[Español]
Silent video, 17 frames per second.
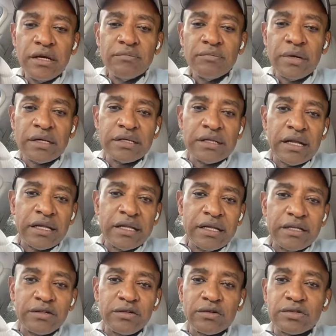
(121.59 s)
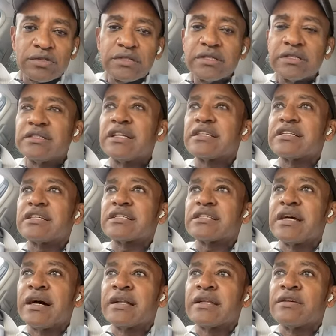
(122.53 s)
mandaditos
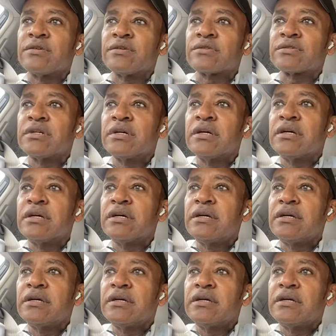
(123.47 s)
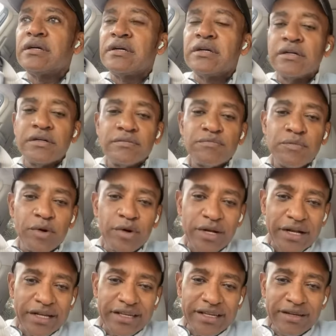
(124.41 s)
necesarios por
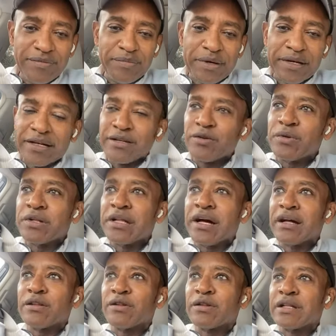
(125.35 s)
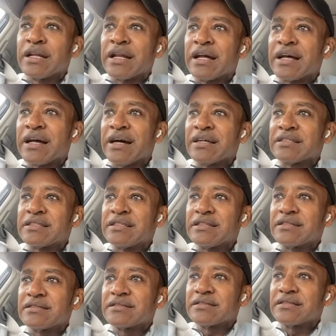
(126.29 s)
aquí para el cuidado de la casa.
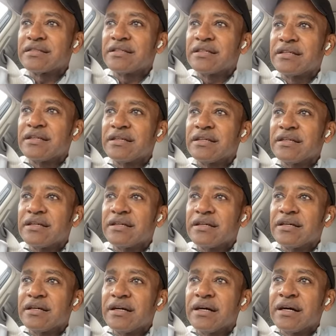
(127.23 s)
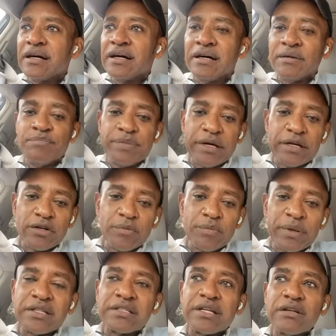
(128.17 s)
Ah, pero
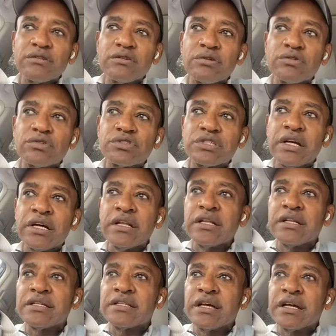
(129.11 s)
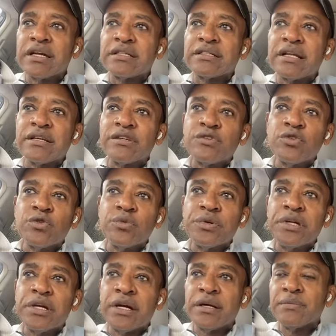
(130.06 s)
pensando en ustedes y en esta
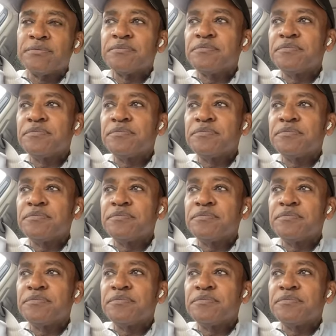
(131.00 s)
lluvia